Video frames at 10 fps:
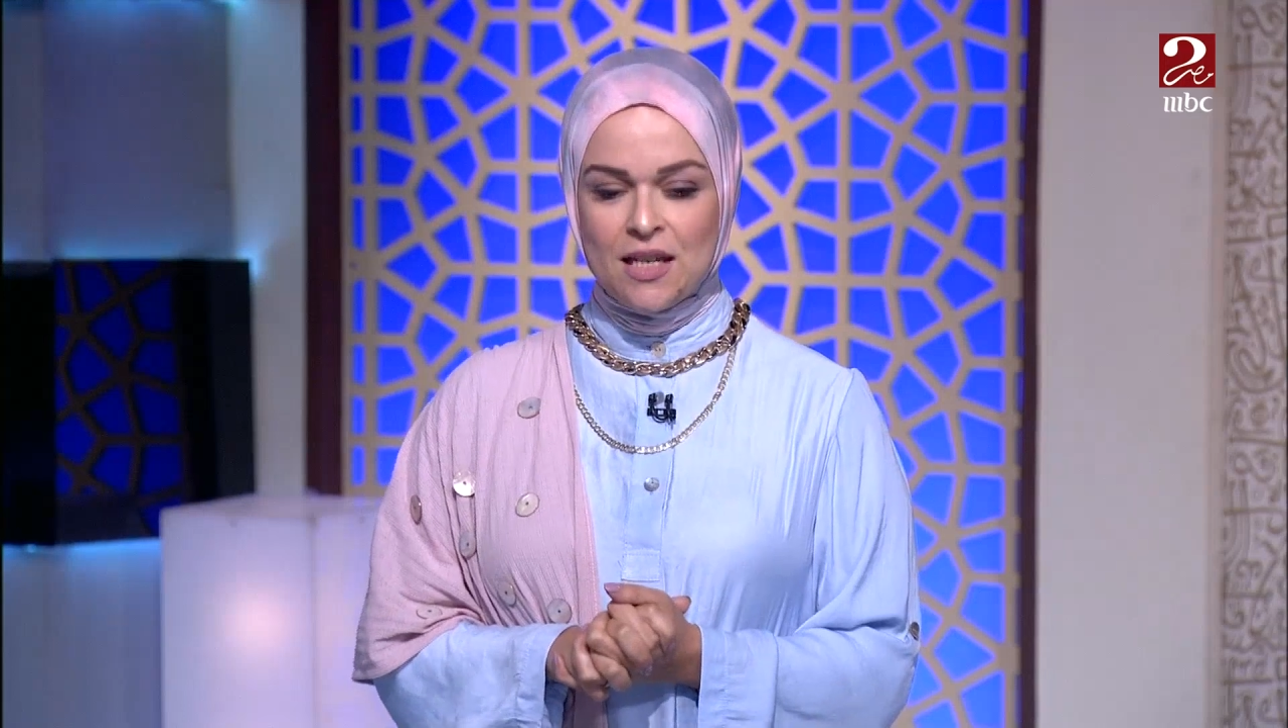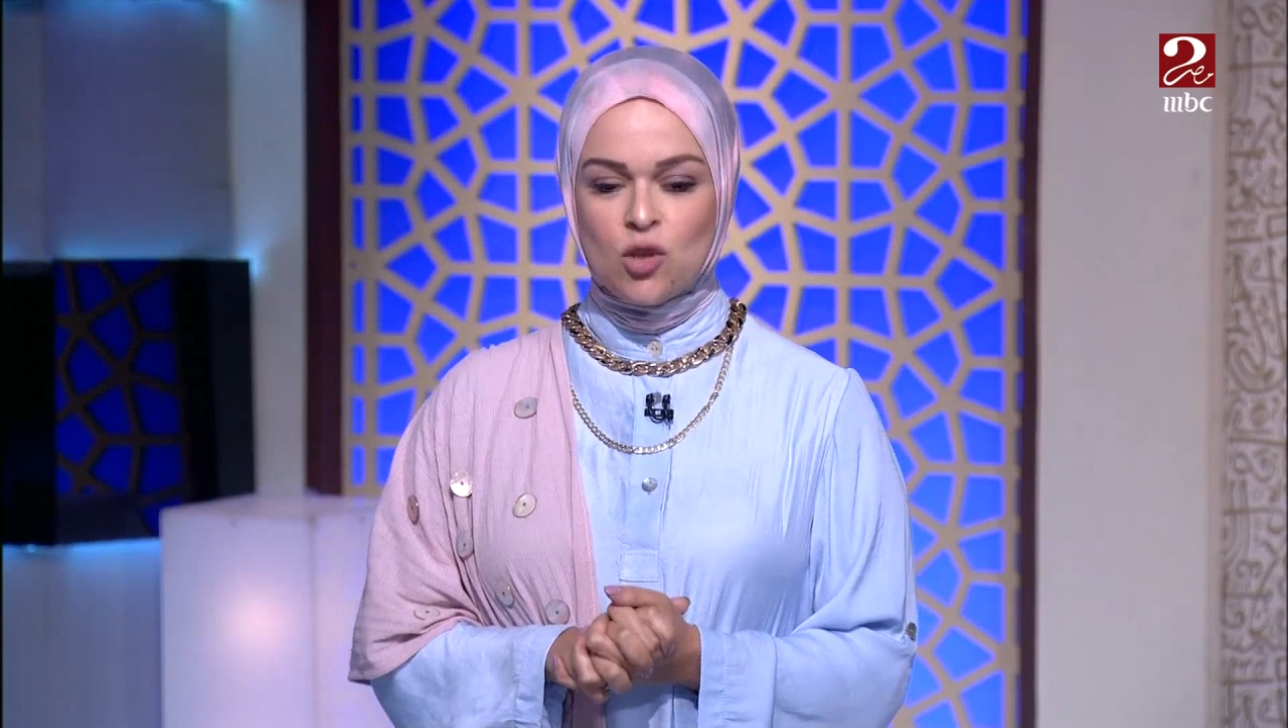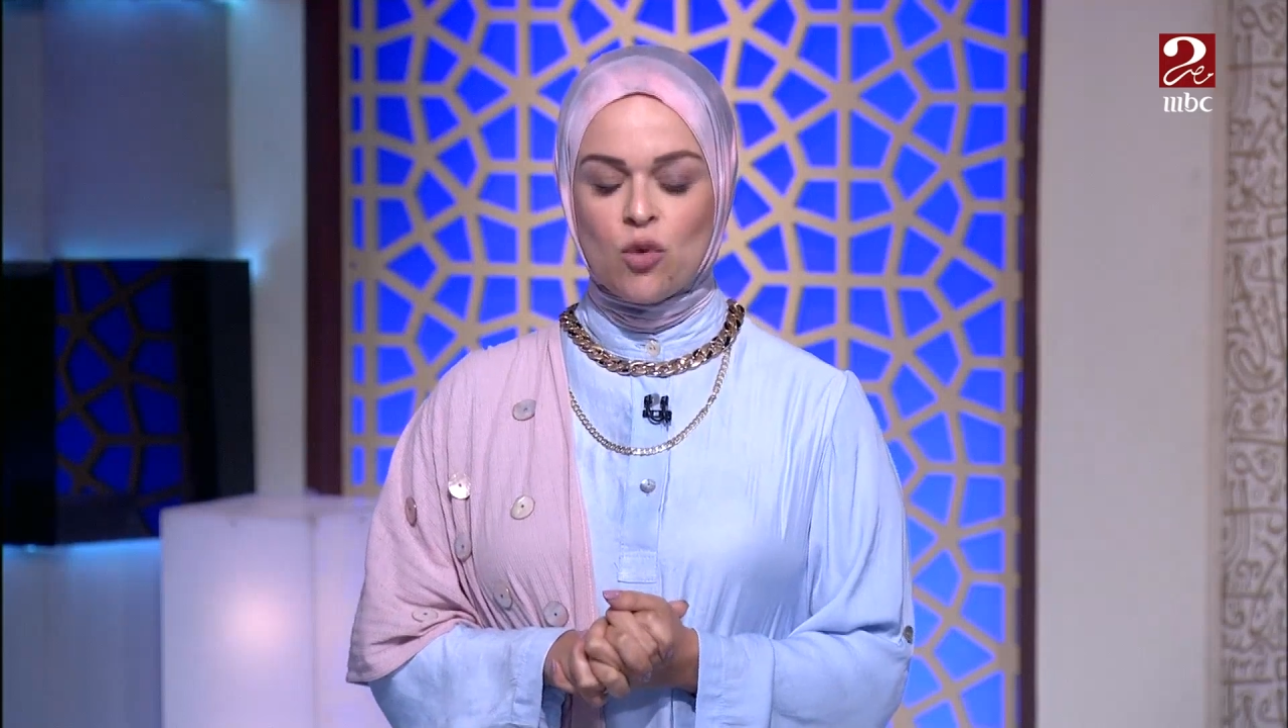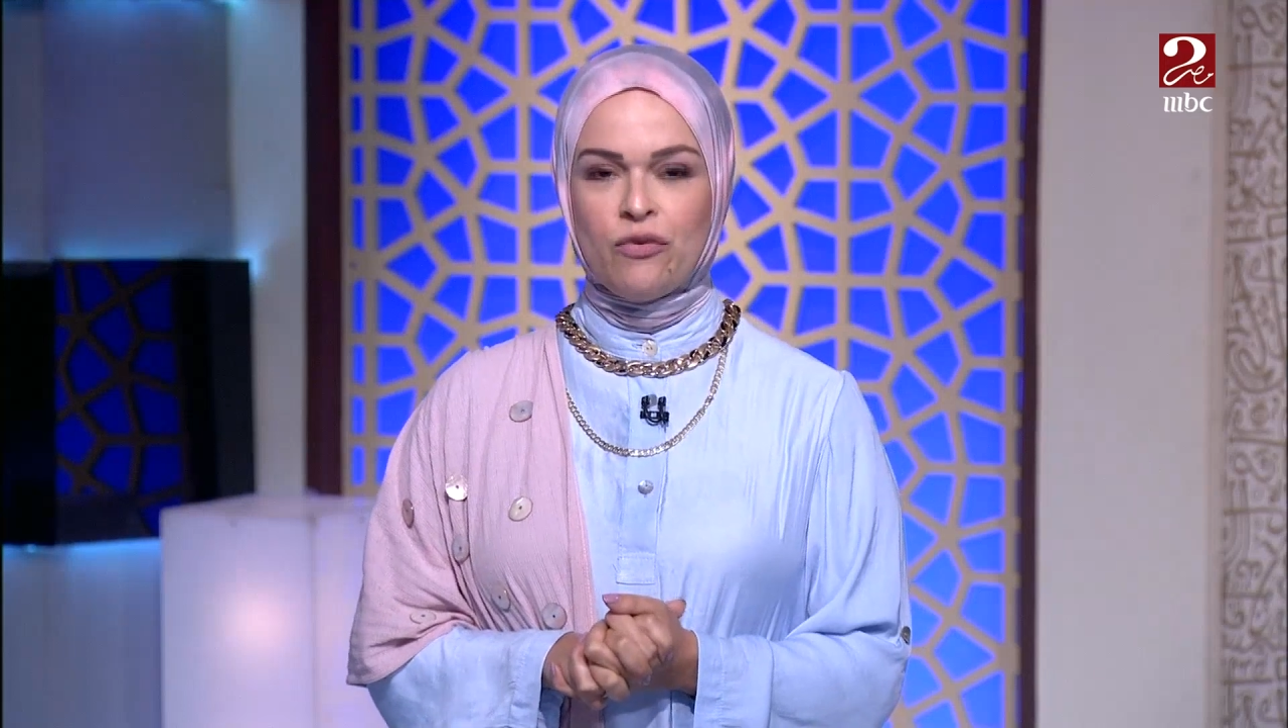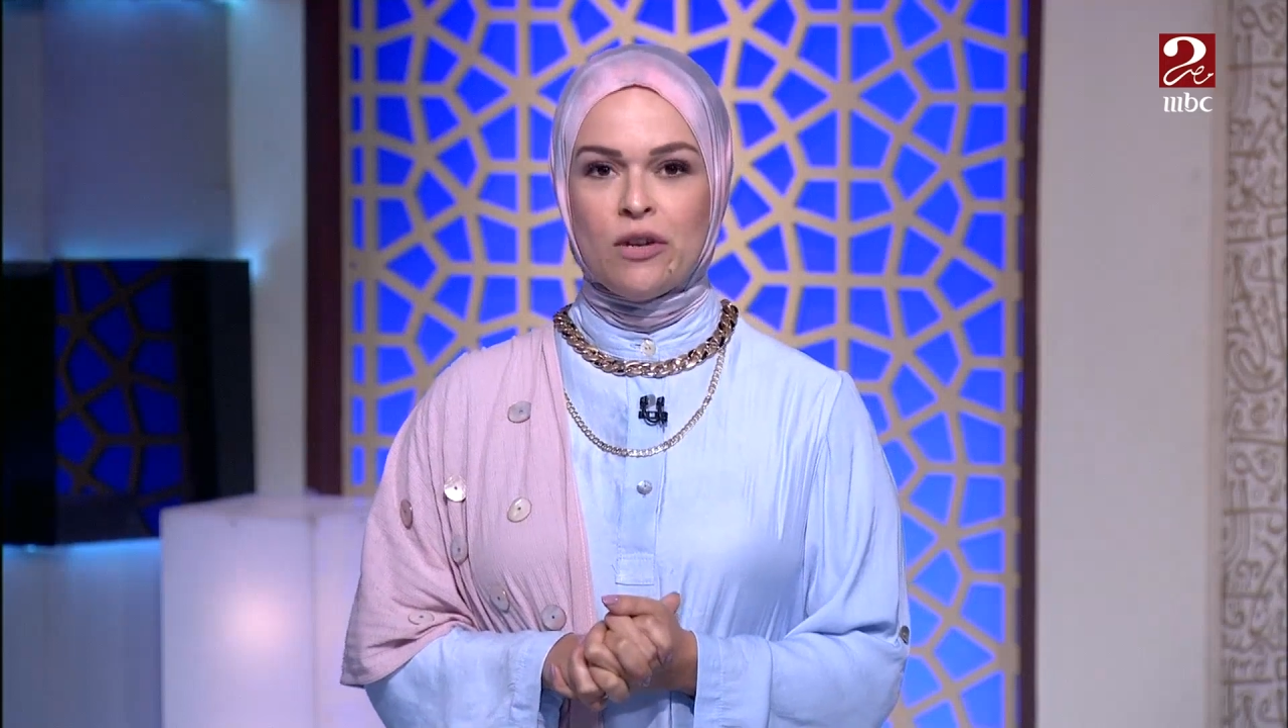
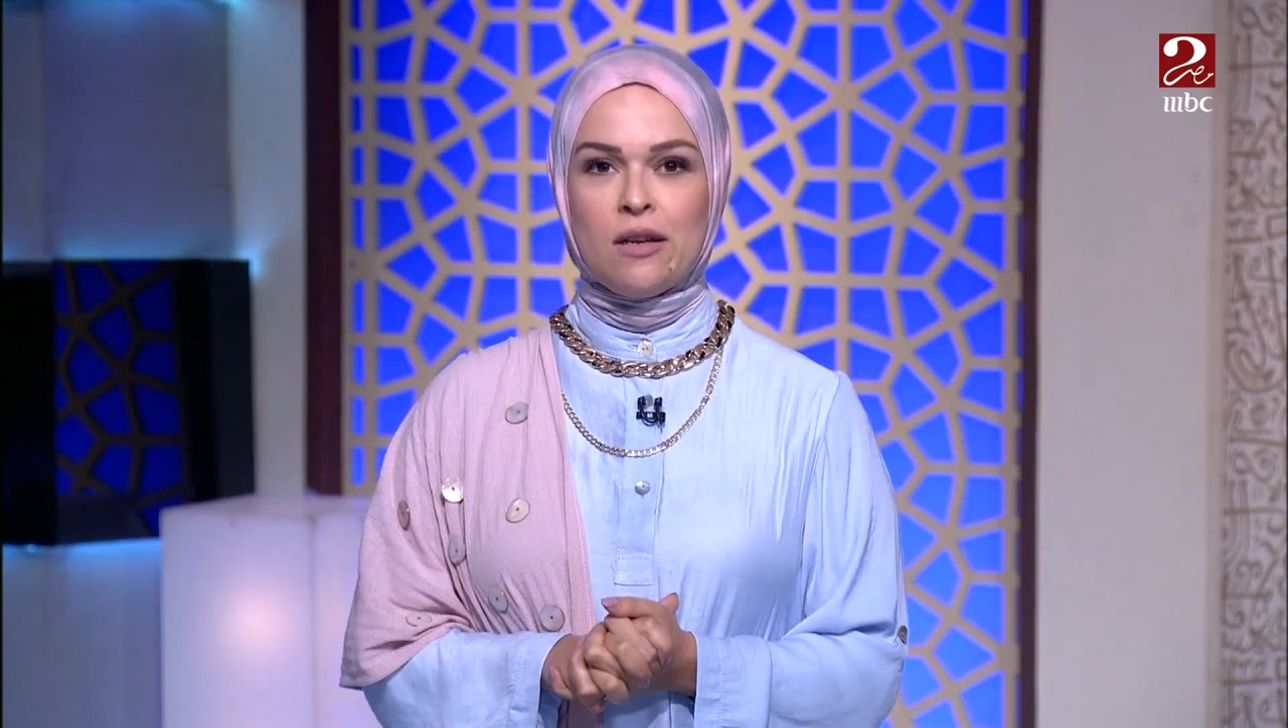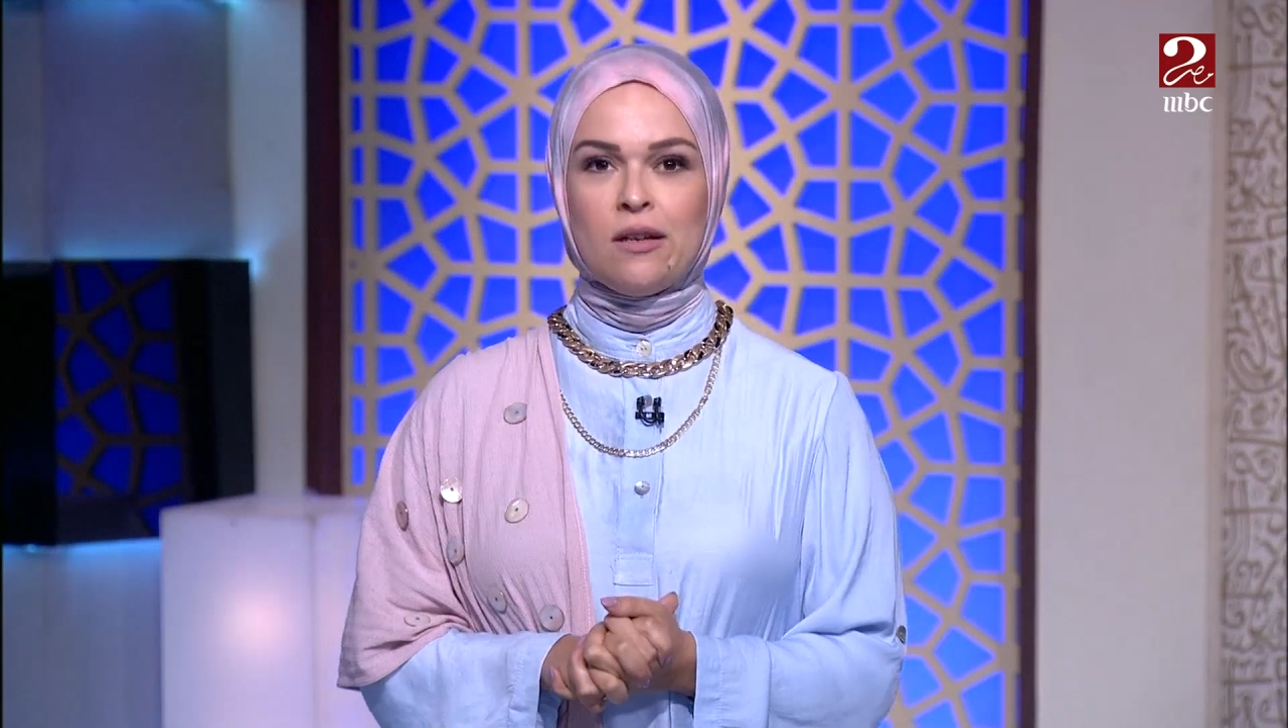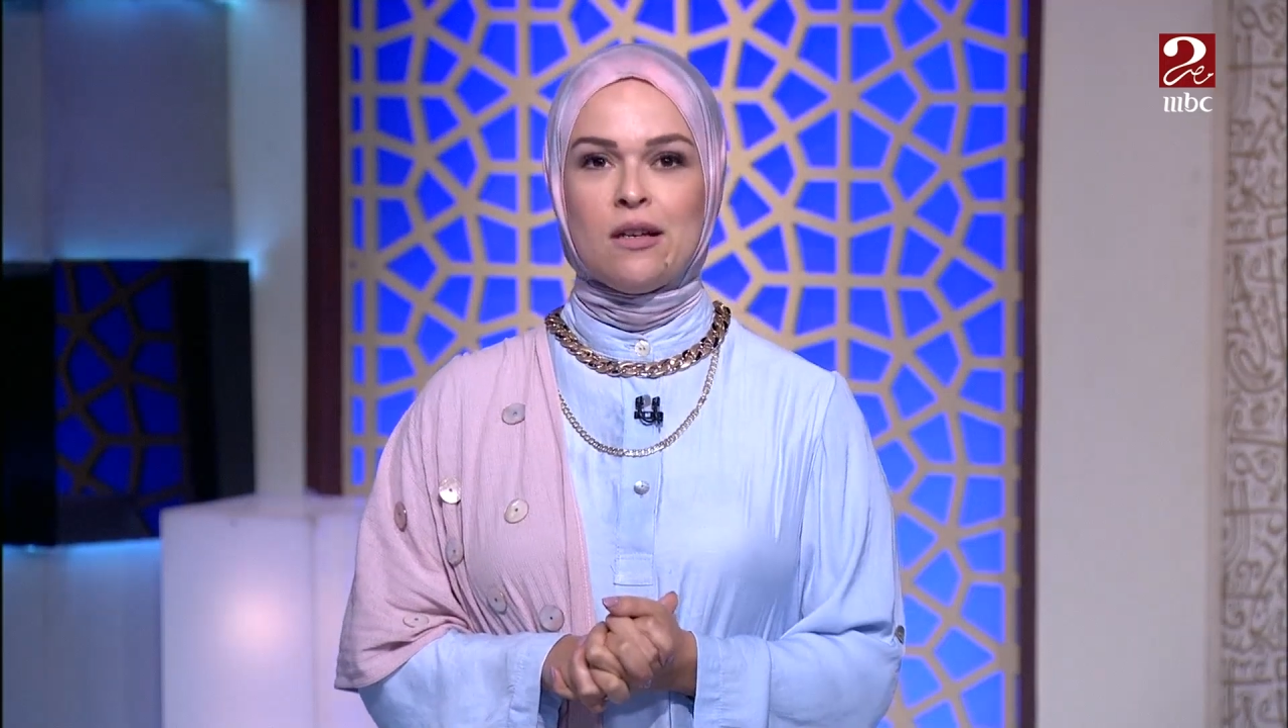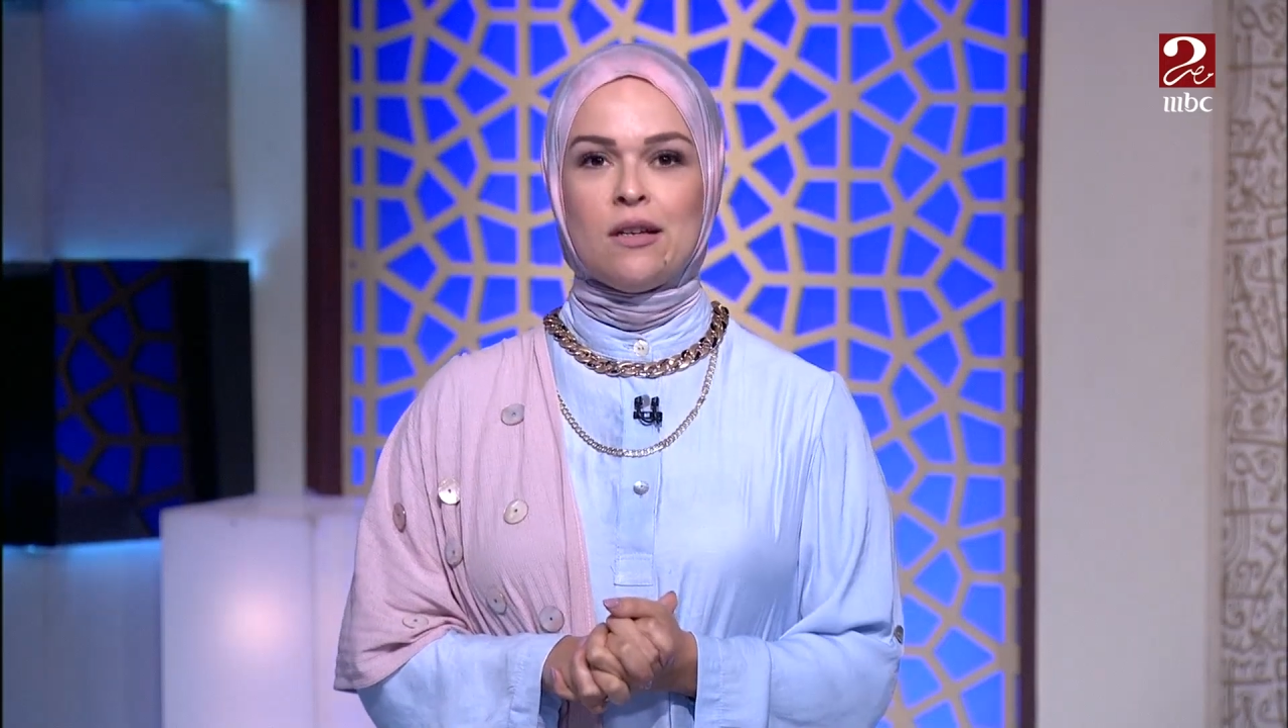شفنا